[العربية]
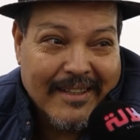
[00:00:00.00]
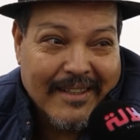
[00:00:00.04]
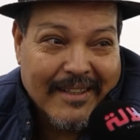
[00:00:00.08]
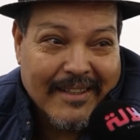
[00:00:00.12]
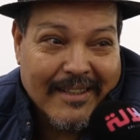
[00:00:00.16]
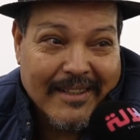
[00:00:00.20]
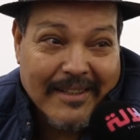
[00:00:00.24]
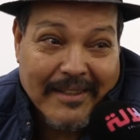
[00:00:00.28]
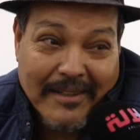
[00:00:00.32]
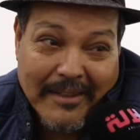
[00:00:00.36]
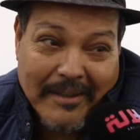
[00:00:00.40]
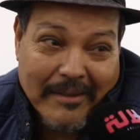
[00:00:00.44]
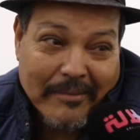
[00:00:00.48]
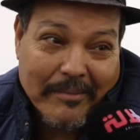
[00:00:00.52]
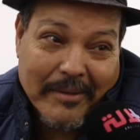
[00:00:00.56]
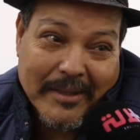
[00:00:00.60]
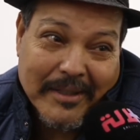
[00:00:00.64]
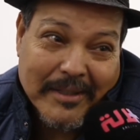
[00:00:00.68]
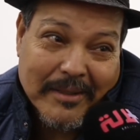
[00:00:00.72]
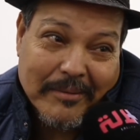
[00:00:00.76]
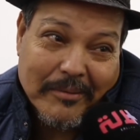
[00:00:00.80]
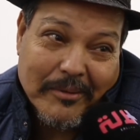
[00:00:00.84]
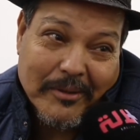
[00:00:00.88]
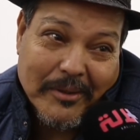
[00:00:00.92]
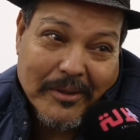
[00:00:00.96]
اللي
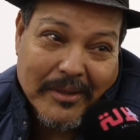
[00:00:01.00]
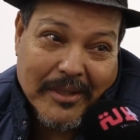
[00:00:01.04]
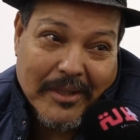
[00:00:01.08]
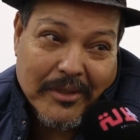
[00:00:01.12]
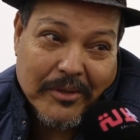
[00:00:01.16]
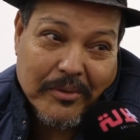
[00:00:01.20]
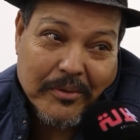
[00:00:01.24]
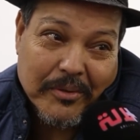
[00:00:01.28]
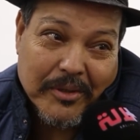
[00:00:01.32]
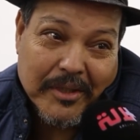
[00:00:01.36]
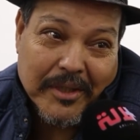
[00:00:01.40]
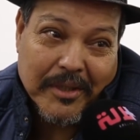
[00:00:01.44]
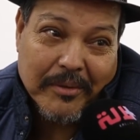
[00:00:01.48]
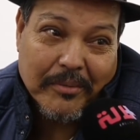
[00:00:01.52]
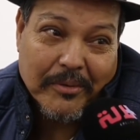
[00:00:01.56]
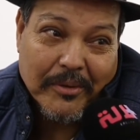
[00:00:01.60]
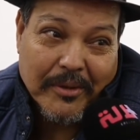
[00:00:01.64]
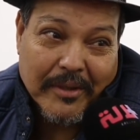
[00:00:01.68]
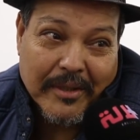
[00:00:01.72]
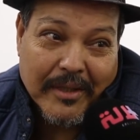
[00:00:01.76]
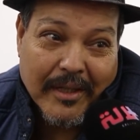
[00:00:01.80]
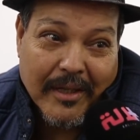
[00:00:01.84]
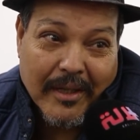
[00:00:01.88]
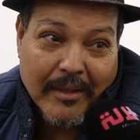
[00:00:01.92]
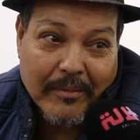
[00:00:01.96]
مرتي بوحدها تي
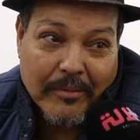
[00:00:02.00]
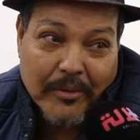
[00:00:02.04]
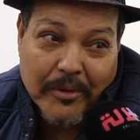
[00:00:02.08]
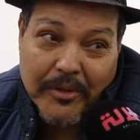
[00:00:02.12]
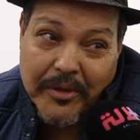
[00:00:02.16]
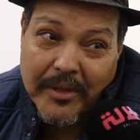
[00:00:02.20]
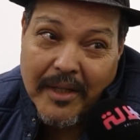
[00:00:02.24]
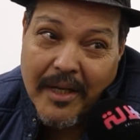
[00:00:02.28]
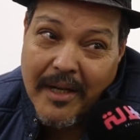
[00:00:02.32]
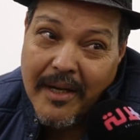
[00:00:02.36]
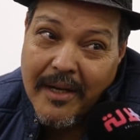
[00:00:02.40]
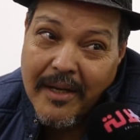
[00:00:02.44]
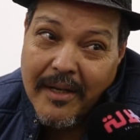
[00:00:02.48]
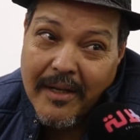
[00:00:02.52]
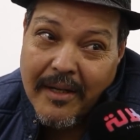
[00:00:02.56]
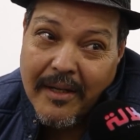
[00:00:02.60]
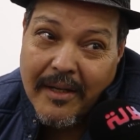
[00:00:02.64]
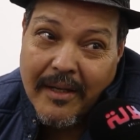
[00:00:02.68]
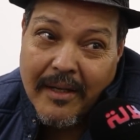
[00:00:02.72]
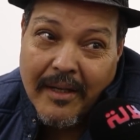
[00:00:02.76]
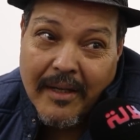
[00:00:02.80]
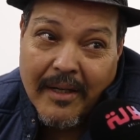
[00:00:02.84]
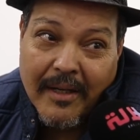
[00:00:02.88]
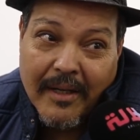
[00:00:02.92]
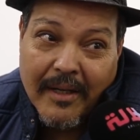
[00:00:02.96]
بوحدها بشرى
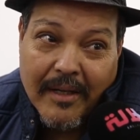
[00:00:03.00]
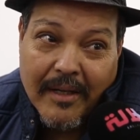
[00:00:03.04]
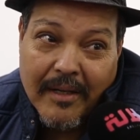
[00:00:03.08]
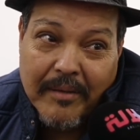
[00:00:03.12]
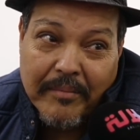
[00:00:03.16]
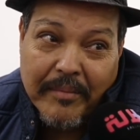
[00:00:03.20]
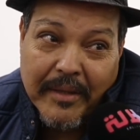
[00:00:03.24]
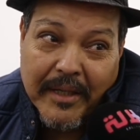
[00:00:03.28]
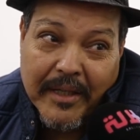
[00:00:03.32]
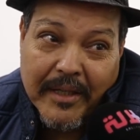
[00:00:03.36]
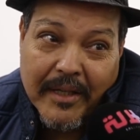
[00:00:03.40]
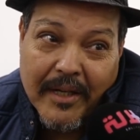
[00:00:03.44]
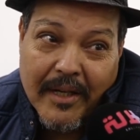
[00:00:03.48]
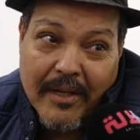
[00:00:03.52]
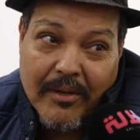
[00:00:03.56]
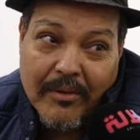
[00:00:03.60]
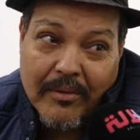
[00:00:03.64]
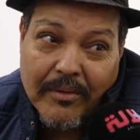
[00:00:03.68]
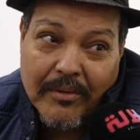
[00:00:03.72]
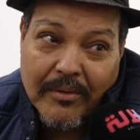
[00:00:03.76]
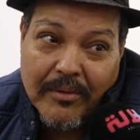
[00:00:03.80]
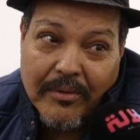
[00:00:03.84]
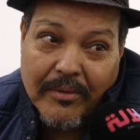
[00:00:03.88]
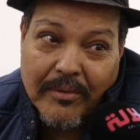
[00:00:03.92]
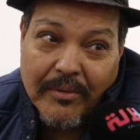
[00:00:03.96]
المهنه
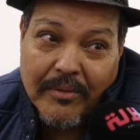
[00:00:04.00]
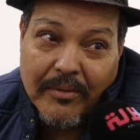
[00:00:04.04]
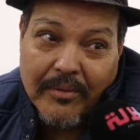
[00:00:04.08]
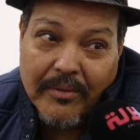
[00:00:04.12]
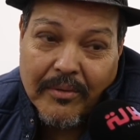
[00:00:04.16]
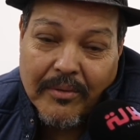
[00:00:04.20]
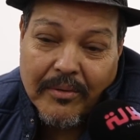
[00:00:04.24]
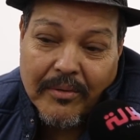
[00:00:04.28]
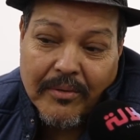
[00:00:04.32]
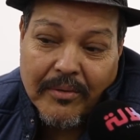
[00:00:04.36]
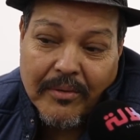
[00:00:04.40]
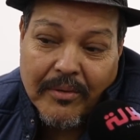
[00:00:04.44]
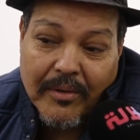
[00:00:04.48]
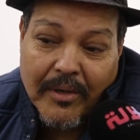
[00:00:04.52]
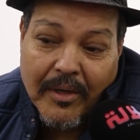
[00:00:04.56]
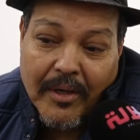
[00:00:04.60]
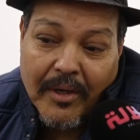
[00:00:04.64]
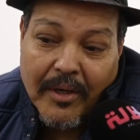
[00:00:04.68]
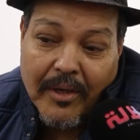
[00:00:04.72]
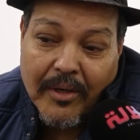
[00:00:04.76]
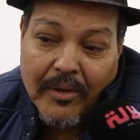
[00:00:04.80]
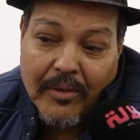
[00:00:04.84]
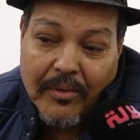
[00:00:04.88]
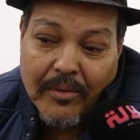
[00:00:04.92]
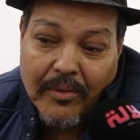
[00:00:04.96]
و
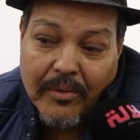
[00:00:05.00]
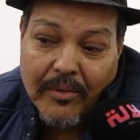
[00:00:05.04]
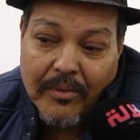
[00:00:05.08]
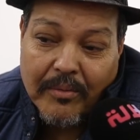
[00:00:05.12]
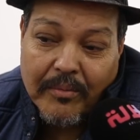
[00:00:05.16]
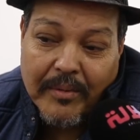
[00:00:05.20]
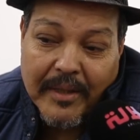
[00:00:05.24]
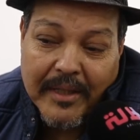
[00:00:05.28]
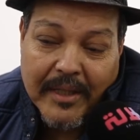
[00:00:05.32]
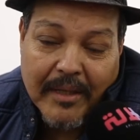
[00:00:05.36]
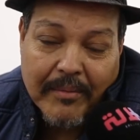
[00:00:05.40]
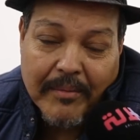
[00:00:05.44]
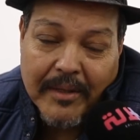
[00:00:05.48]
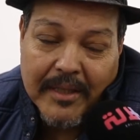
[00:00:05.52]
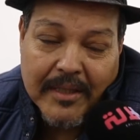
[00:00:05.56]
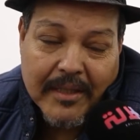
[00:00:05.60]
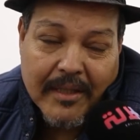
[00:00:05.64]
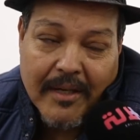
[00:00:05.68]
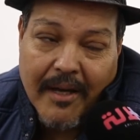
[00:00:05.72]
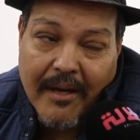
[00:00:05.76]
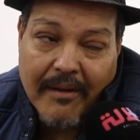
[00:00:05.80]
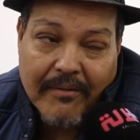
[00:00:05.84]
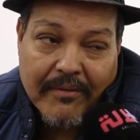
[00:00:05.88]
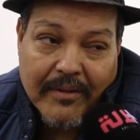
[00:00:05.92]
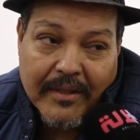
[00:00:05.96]
ومادام عندي
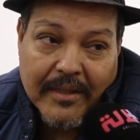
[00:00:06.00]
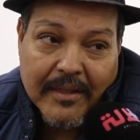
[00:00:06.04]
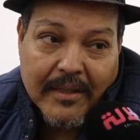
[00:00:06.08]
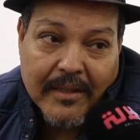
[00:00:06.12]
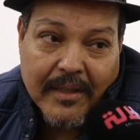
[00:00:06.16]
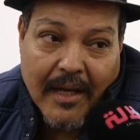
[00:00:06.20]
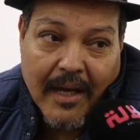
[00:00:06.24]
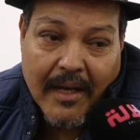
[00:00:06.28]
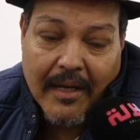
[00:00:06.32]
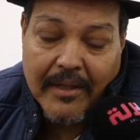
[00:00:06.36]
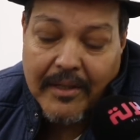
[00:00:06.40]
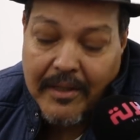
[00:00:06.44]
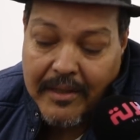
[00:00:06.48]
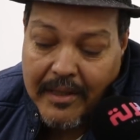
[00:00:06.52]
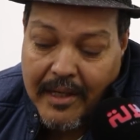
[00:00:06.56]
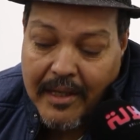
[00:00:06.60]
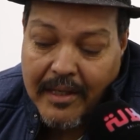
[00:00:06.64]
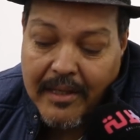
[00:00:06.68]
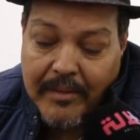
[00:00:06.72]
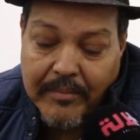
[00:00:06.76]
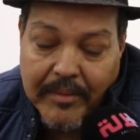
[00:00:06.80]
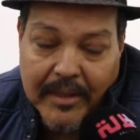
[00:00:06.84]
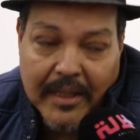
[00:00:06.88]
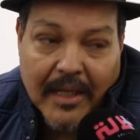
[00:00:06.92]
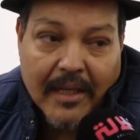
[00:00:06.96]
انا عرفتني هذا
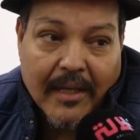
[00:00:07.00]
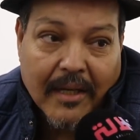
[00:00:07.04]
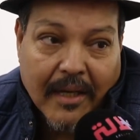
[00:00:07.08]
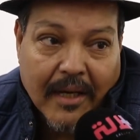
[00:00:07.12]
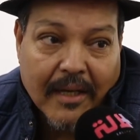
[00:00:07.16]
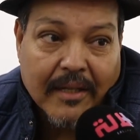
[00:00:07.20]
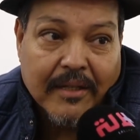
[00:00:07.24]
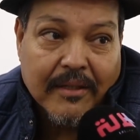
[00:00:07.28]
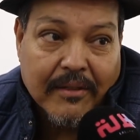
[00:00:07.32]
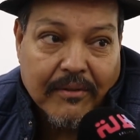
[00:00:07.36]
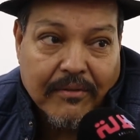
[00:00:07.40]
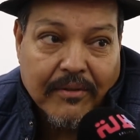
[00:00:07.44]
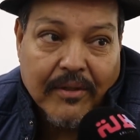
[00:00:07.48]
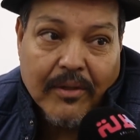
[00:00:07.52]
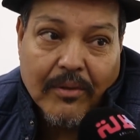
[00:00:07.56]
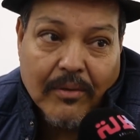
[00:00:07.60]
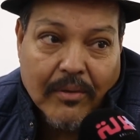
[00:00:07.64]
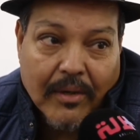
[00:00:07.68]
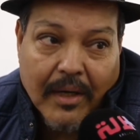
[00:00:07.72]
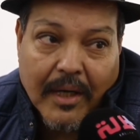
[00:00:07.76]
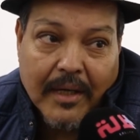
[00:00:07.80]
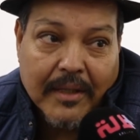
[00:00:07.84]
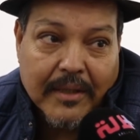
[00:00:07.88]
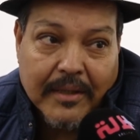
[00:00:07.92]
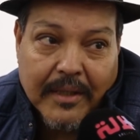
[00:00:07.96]
الميدان لقاتني فيه
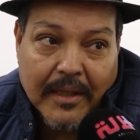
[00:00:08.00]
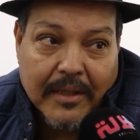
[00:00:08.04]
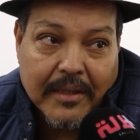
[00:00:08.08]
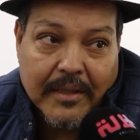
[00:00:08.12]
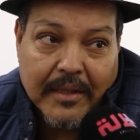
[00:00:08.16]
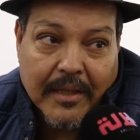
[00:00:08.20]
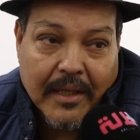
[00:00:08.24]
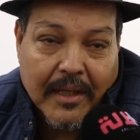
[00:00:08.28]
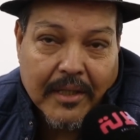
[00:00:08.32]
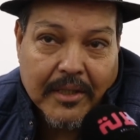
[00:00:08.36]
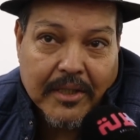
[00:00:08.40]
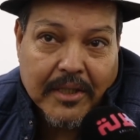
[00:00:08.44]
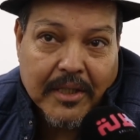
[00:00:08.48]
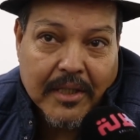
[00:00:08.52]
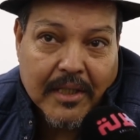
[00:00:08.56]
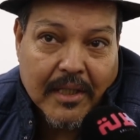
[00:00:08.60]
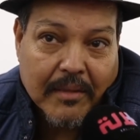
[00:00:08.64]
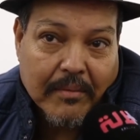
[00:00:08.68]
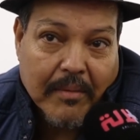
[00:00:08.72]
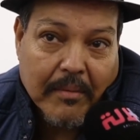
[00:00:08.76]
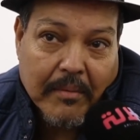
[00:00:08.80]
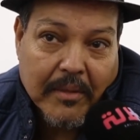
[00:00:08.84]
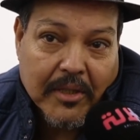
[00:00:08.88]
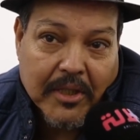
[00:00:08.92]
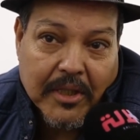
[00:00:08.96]
ولقاتني تندير هذا الشيء
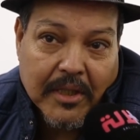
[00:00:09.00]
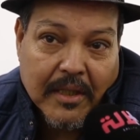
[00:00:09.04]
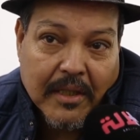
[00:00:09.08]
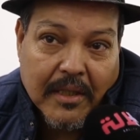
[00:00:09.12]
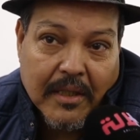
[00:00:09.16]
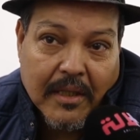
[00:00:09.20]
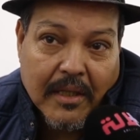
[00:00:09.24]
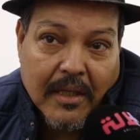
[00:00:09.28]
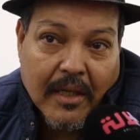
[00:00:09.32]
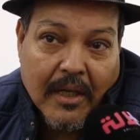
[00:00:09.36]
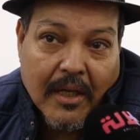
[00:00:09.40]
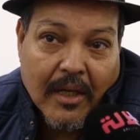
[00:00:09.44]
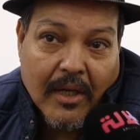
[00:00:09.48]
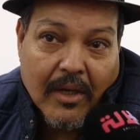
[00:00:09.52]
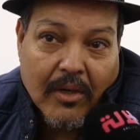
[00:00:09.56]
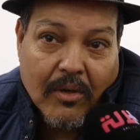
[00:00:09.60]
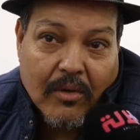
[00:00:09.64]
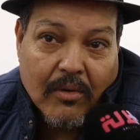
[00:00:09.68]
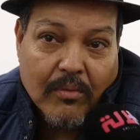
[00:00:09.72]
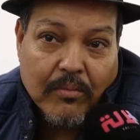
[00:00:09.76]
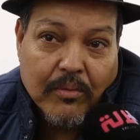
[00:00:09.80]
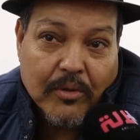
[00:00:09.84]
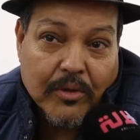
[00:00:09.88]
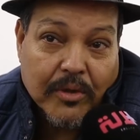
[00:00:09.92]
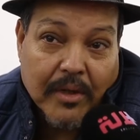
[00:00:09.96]
زعما ماشي
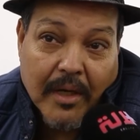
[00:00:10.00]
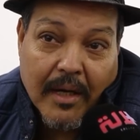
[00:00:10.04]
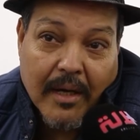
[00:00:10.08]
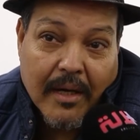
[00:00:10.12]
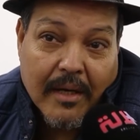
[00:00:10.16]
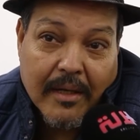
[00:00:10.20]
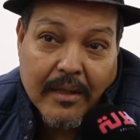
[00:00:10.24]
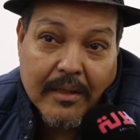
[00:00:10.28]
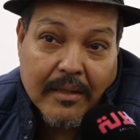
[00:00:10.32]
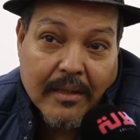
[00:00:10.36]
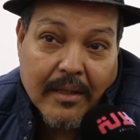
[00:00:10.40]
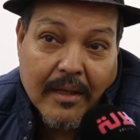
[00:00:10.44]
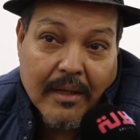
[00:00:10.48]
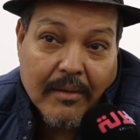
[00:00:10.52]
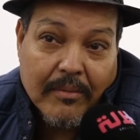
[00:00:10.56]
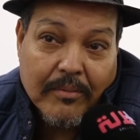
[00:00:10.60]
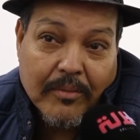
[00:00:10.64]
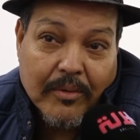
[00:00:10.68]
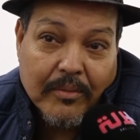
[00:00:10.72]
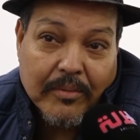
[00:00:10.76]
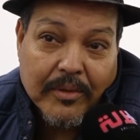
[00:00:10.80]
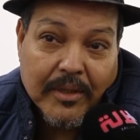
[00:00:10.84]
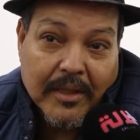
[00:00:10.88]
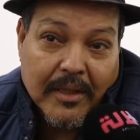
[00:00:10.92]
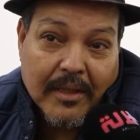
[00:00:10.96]
وبشرى عريش راه
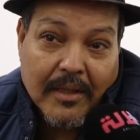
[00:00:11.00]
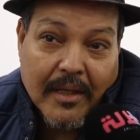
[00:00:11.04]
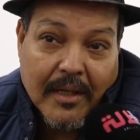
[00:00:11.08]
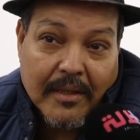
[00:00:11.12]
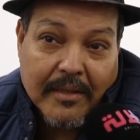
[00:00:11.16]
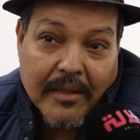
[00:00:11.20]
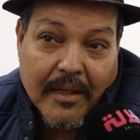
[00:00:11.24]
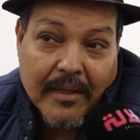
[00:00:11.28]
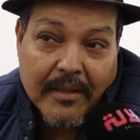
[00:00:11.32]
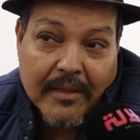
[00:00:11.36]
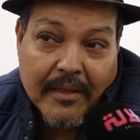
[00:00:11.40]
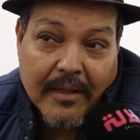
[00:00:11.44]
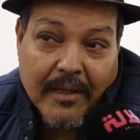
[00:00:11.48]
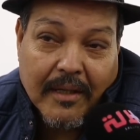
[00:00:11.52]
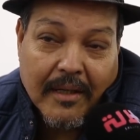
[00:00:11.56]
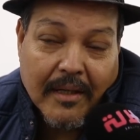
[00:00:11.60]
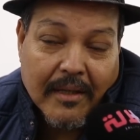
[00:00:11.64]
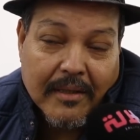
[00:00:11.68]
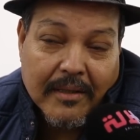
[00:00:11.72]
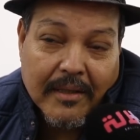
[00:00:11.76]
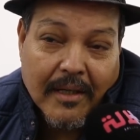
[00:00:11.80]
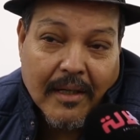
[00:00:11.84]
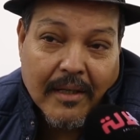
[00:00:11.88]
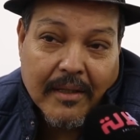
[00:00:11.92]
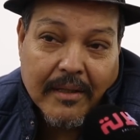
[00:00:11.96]
ممثله صديقه
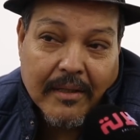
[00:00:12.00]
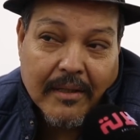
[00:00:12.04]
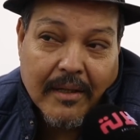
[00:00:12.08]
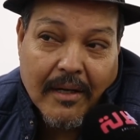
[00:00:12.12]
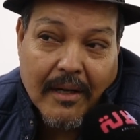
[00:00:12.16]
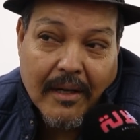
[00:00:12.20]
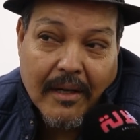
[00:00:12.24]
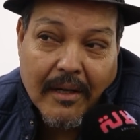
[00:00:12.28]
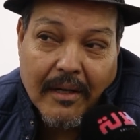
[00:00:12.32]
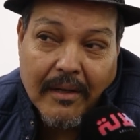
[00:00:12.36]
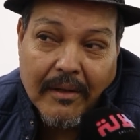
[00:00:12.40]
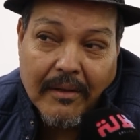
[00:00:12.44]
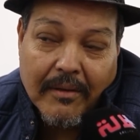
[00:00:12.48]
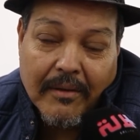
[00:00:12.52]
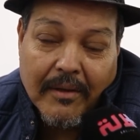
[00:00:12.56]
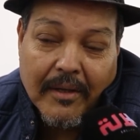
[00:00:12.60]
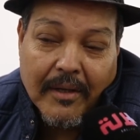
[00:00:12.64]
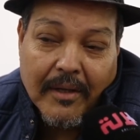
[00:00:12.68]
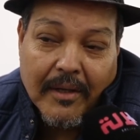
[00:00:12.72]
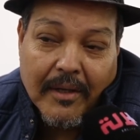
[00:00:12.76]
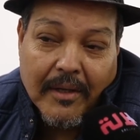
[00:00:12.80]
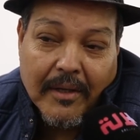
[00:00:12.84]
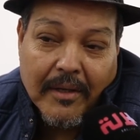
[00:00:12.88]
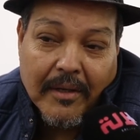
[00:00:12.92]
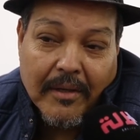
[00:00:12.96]
ديالتنا
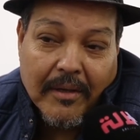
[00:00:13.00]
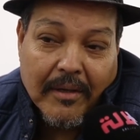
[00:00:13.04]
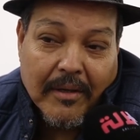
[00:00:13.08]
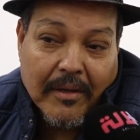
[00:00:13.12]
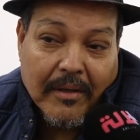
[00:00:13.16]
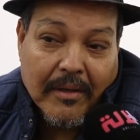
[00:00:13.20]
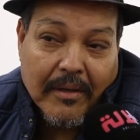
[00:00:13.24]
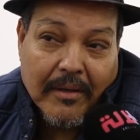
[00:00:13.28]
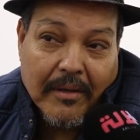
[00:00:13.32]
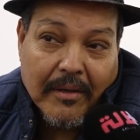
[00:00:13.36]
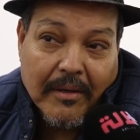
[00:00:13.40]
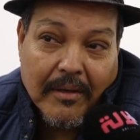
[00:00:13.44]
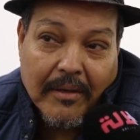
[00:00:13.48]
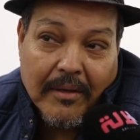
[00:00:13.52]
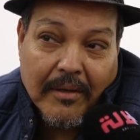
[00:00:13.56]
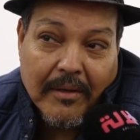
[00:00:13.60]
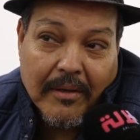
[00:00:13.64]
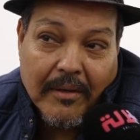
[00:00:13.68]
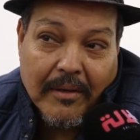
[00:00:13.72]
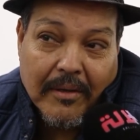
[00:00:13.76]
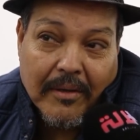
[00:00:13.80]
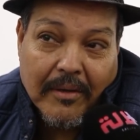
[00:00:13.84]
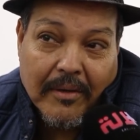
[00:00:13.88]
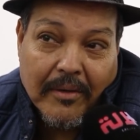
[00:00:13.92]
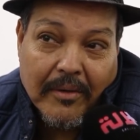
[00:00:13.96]

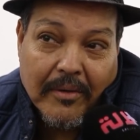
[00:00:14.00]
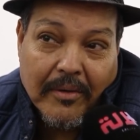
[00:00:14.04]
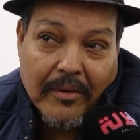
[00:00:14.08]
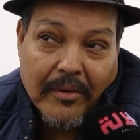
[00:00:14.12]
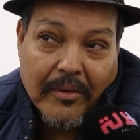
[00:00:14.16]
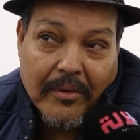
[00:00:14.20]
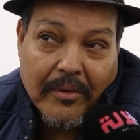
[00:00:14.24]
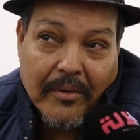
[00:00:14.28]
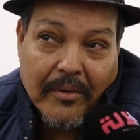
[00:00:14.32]
آه،